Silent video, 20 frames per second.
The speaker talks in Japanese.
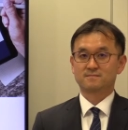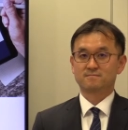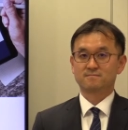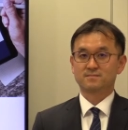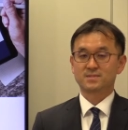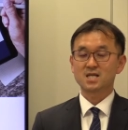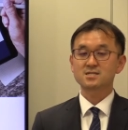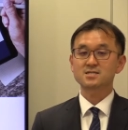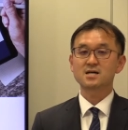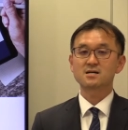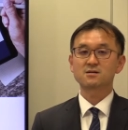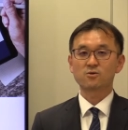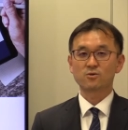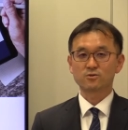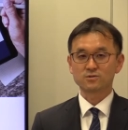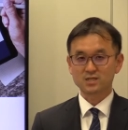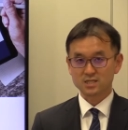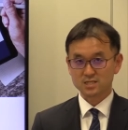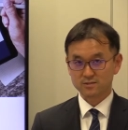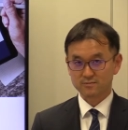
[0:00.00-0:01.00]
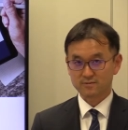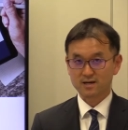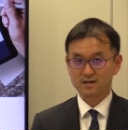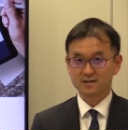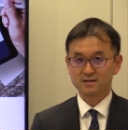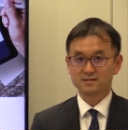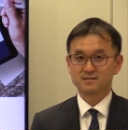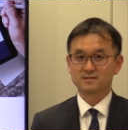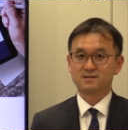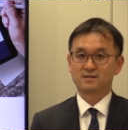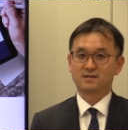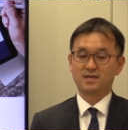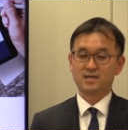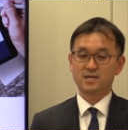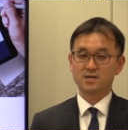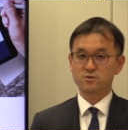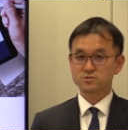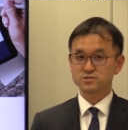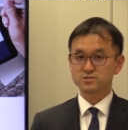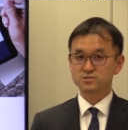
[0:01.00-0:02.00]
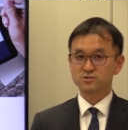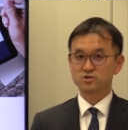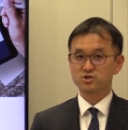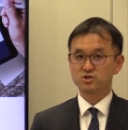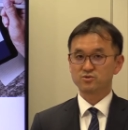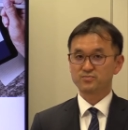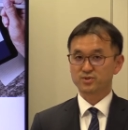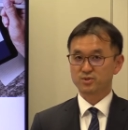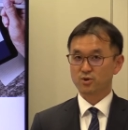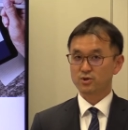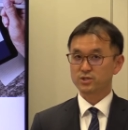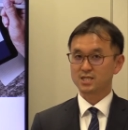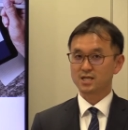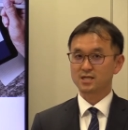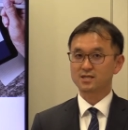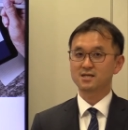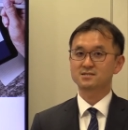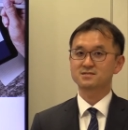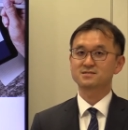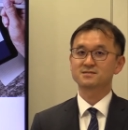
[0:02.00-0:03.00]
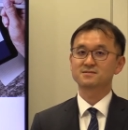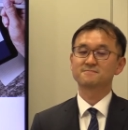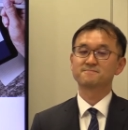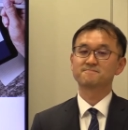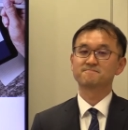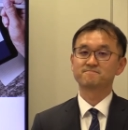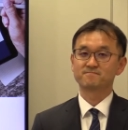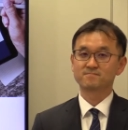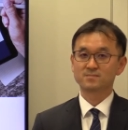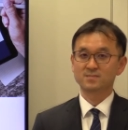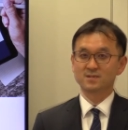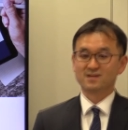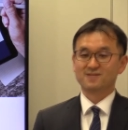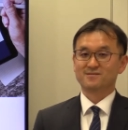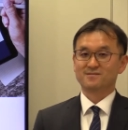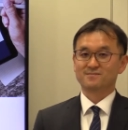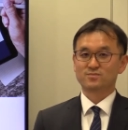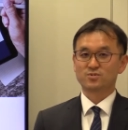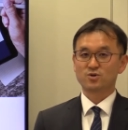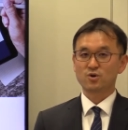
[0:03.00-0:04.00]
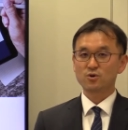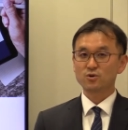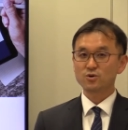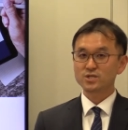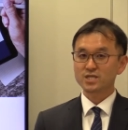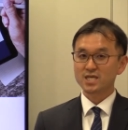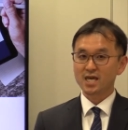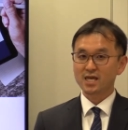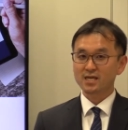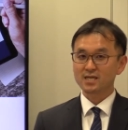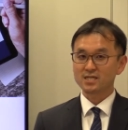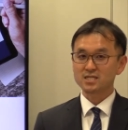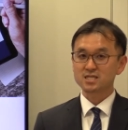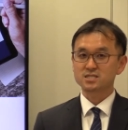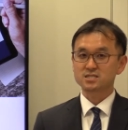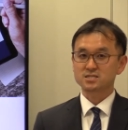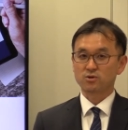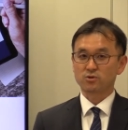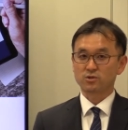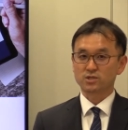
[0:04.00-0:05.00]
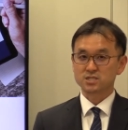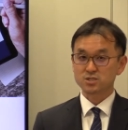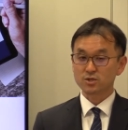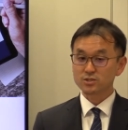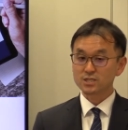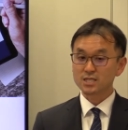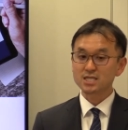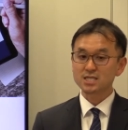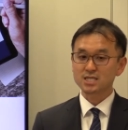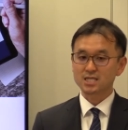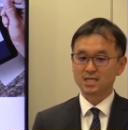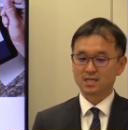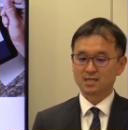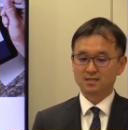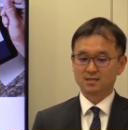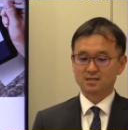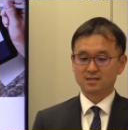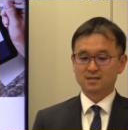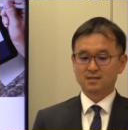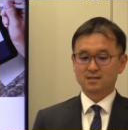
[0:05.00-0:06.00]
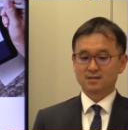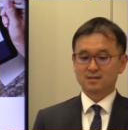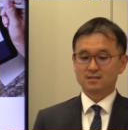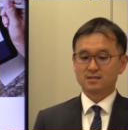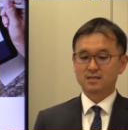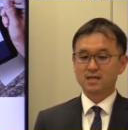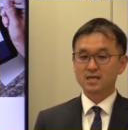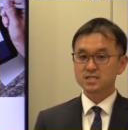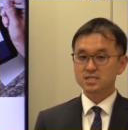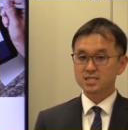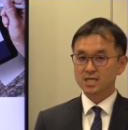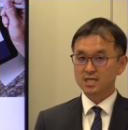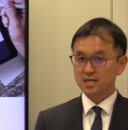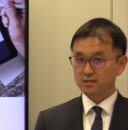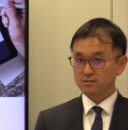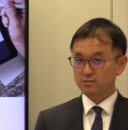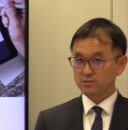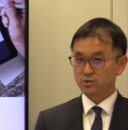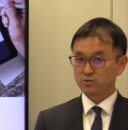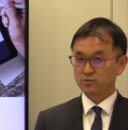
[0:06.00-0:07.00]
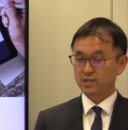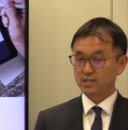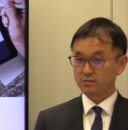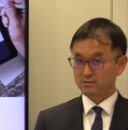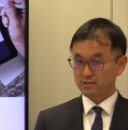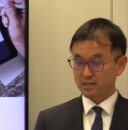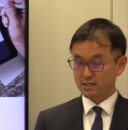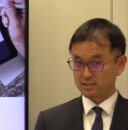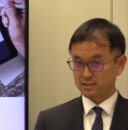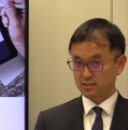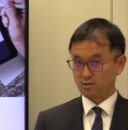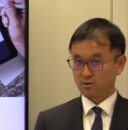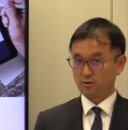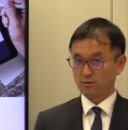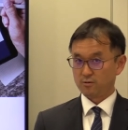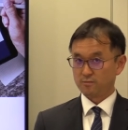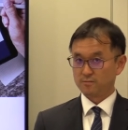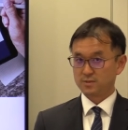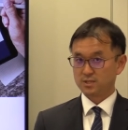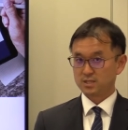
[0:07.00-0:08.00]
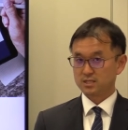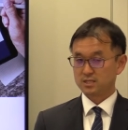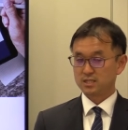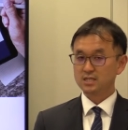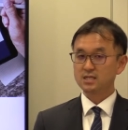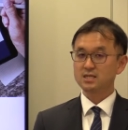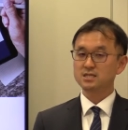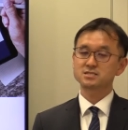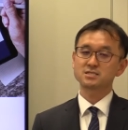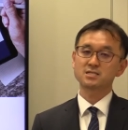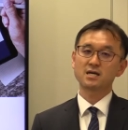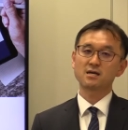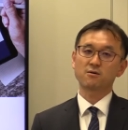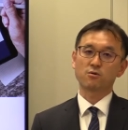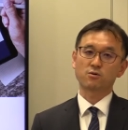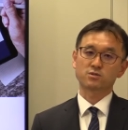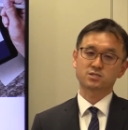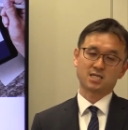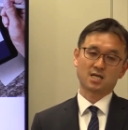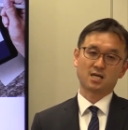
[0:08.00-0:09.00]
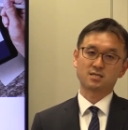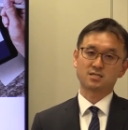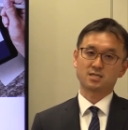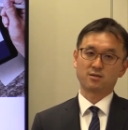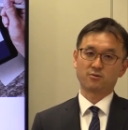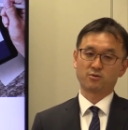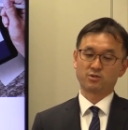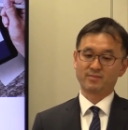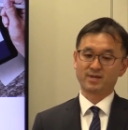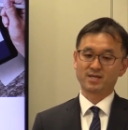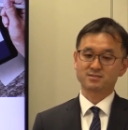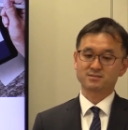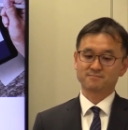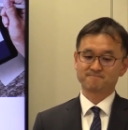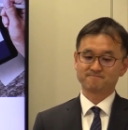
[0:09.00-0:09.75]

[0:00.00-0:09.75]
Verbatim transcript: 皆さんこんにちは。 イーオーエス グループの志田です。ブロックチェーン技術の基礎知識、電子契約における活用シリーズでお伝えしております。